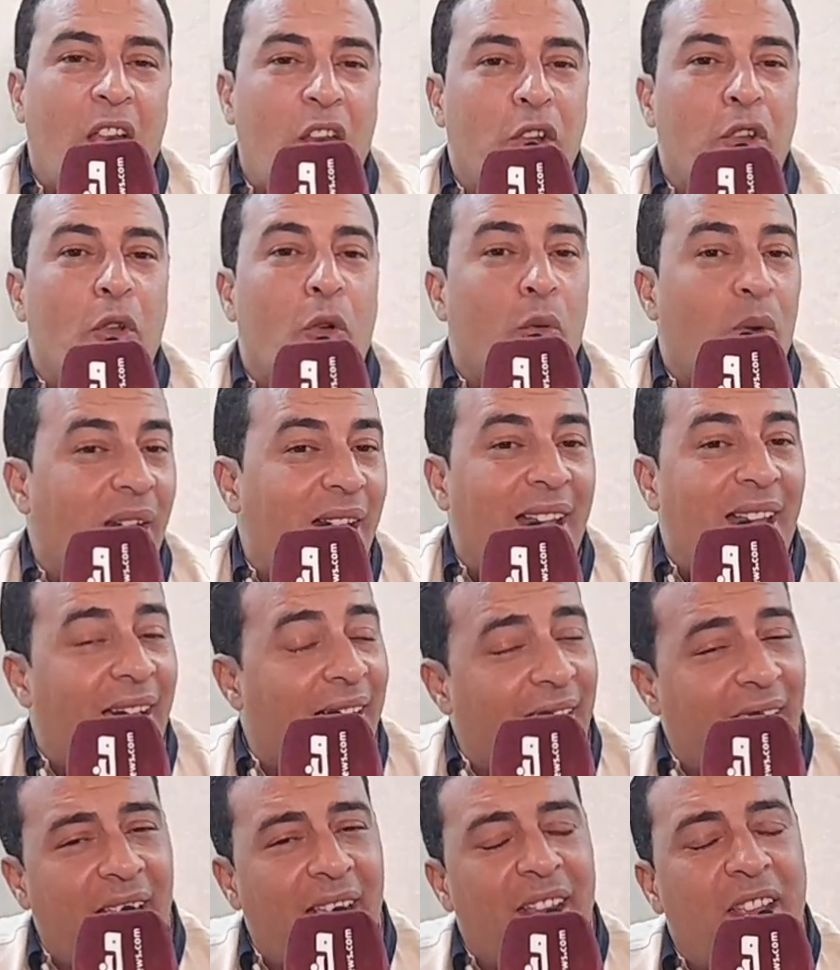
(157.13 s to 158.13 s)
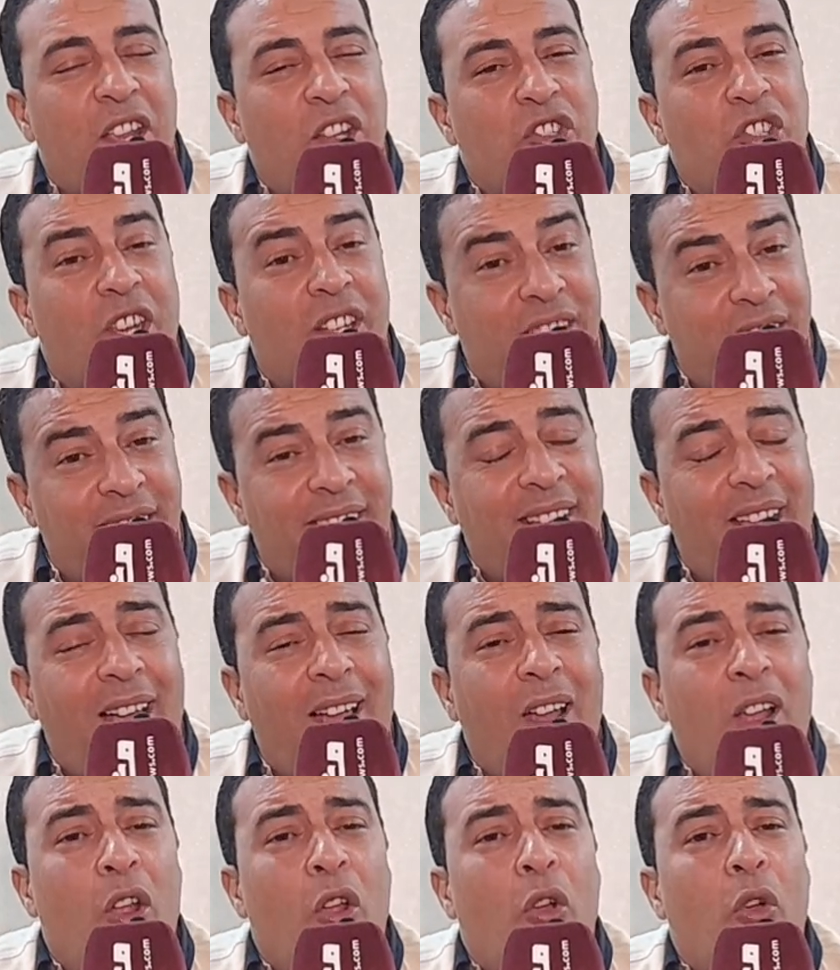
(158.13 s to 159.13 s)
أنه قال لها راه هيئة
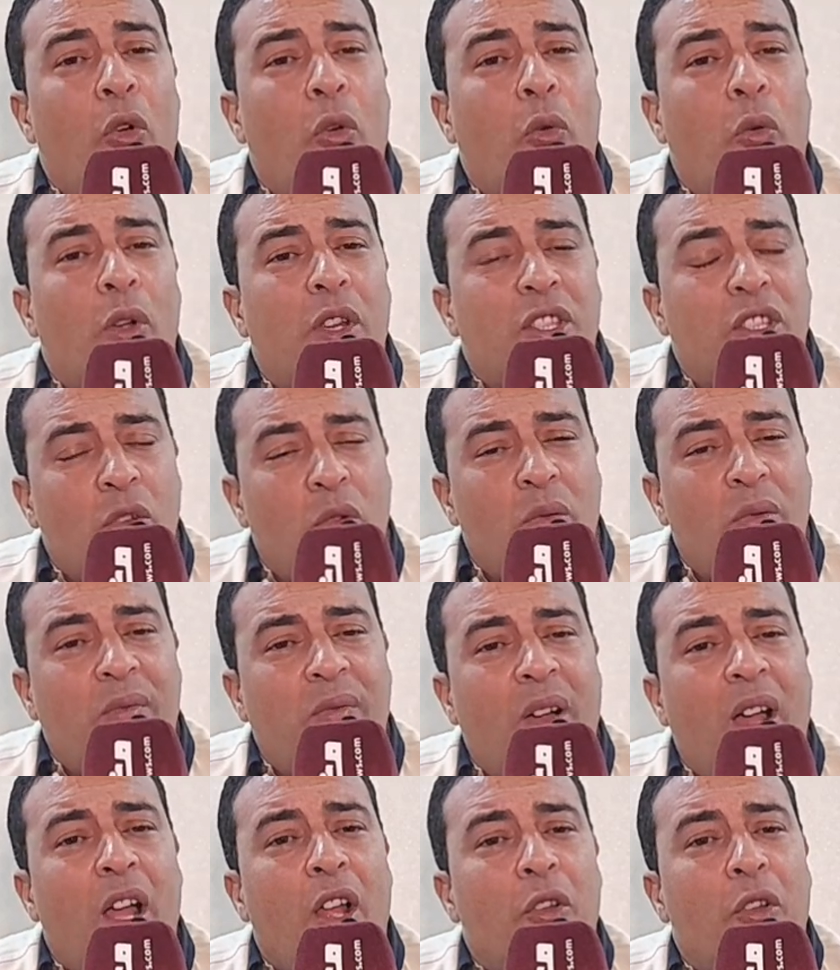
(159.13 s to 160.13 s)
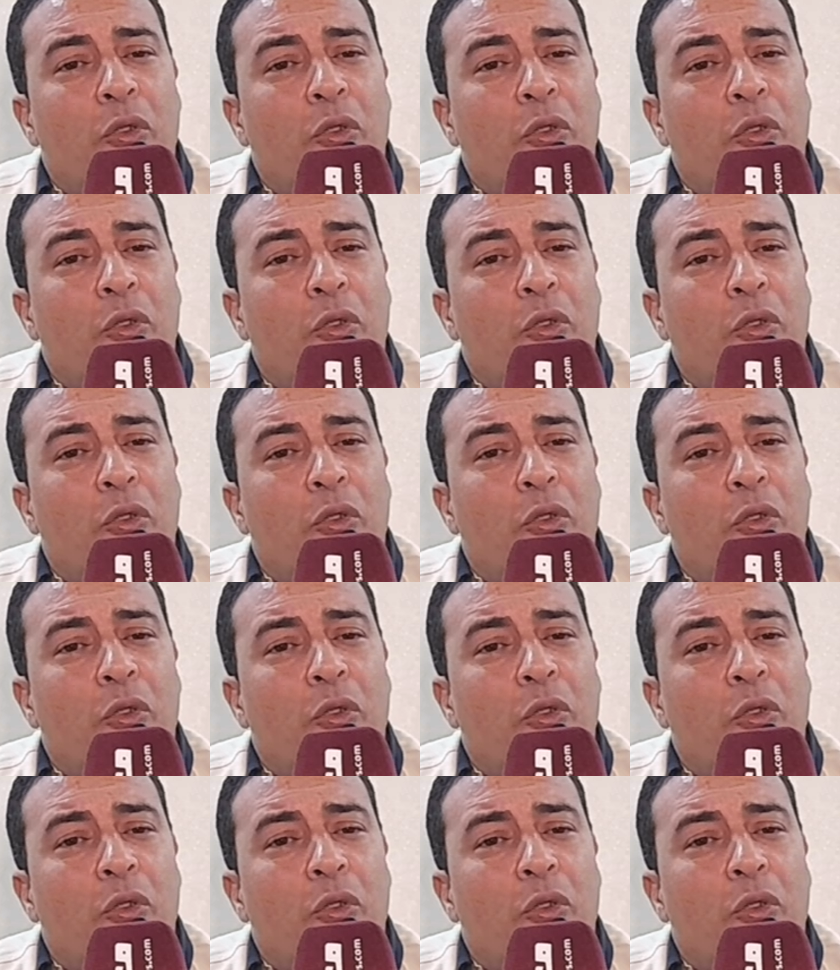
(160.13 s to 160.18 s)
جديدة وسوف